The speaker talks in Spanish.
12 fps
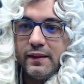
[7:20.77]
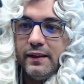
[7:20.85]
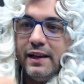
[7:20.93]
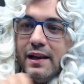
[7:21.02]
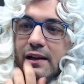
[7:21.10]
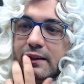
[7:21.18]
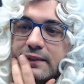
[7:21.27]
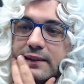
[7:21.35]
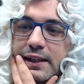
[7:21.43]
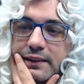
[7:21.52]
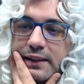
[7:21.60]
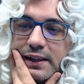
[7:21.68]
El
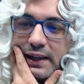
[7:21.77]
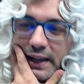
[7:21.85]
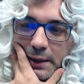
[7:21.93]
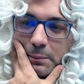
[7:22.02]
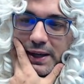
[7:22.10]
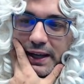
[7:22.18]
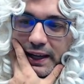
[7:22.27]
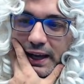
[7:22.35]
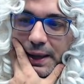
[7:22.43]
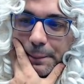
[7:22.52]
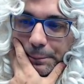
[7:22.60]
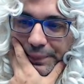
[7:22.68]
Titi
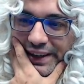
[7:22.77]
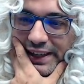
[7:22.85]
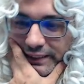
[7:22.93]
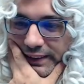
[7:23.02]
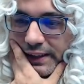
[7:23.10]
MKBT.